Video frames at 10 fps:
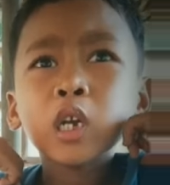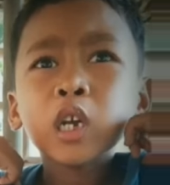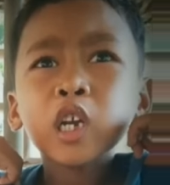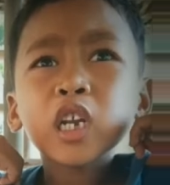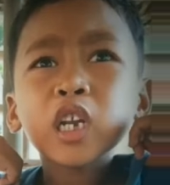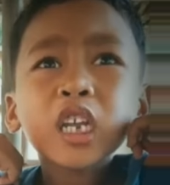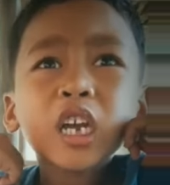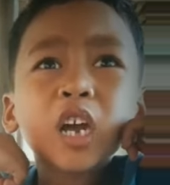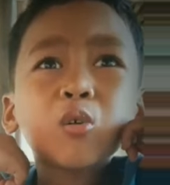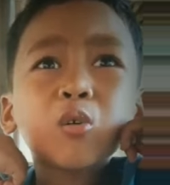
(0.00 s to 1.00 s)
Hindi
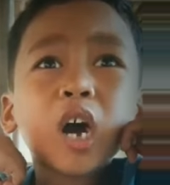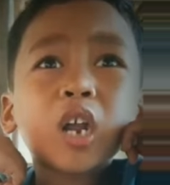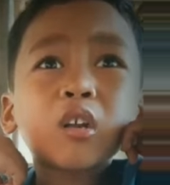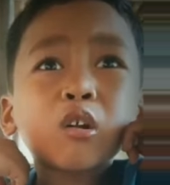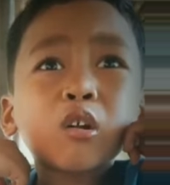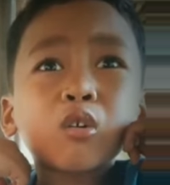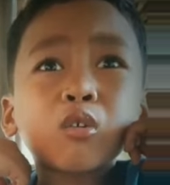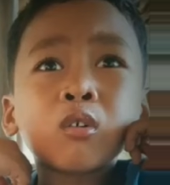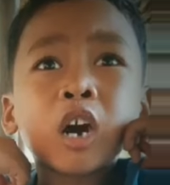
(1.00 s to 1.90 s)
ah, yung ano, yung